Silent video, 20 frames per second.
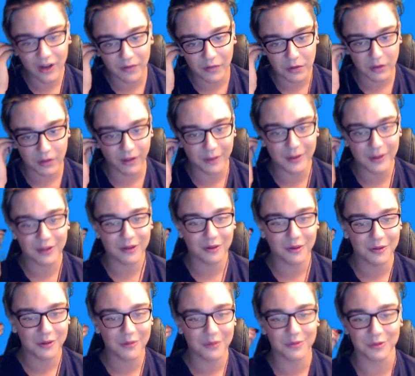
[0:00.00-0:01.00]
C'est vraiment un truc
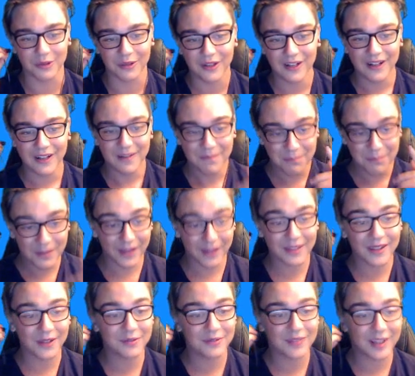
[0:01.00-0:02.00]
de fou. Merci
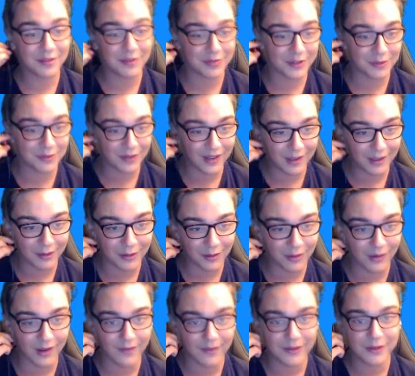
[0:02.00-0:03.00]
à toutes et à tous, en tout cas,
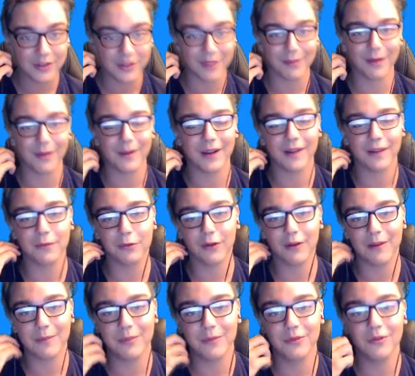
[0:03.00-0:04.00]
suivi la vidéo, j'espère vraiment qu'elle vous
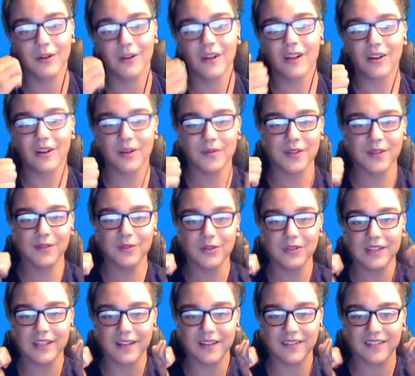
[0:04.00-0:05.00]
aura plu. Comme je viens de vous le
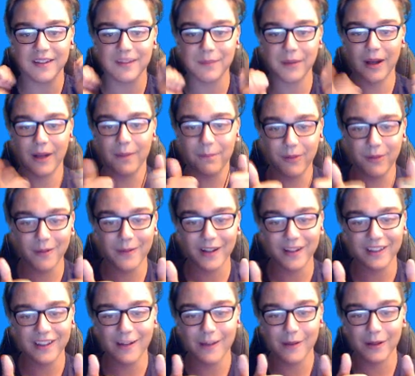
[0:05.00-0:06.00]
dire, n'hésitez pas à
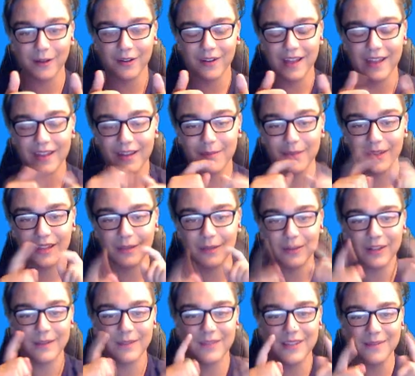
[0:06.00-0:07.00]
bombarder la barre de like, mettez-moi
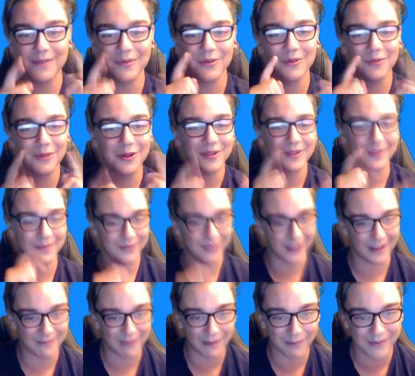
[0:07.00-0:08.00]
des petits pouces bleus, ça me ferait
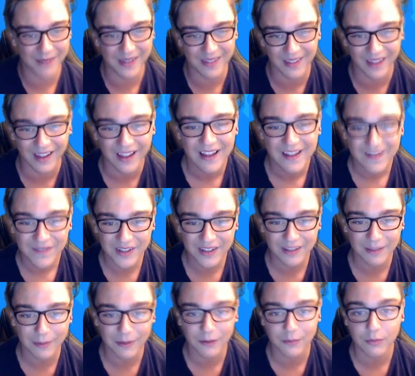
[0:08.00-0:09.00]
hyper plaisir. N'hésitez
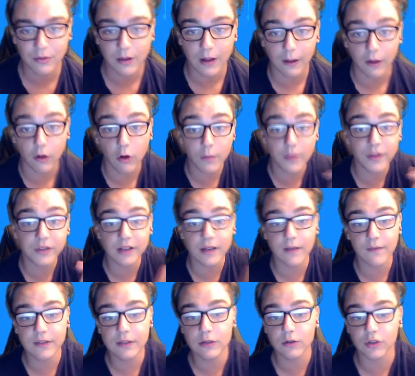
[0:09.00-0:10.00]
pas non plus à commenter la
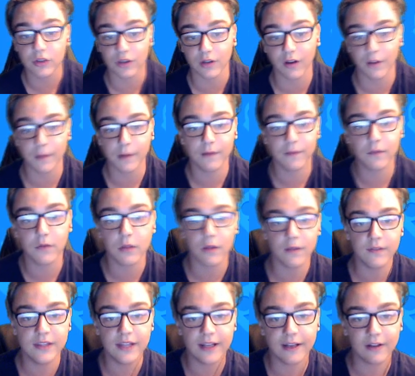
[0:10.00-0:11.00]
vidéo, j'attends vraiment vos
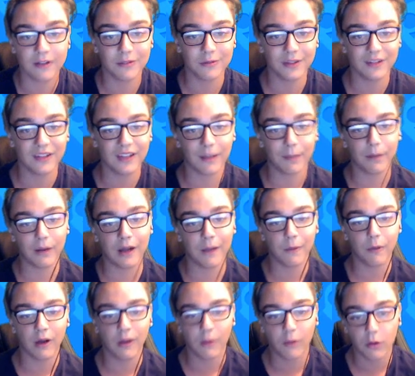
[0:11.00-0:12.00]
avis dans les commentaires par
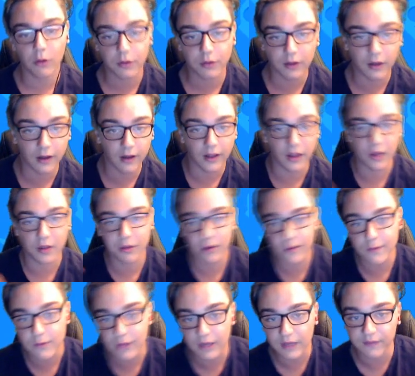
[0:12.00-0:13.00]
rapport à Brawl Stars. Est-ce que
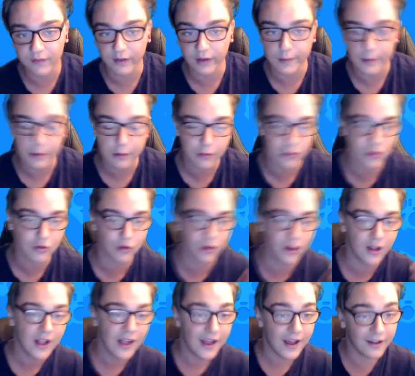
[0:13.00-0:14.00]
vous kiffez vraiment ce jeu
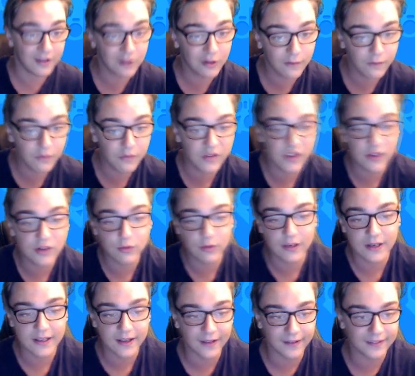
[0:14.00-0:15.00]
Est-ce que vous y
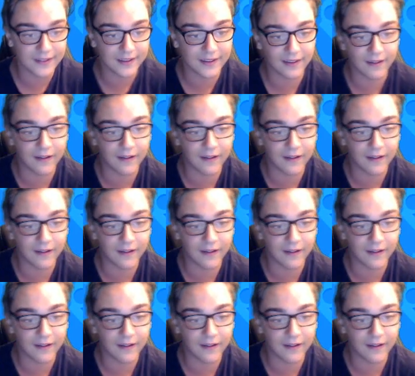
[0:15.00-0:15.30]
jouez, etc.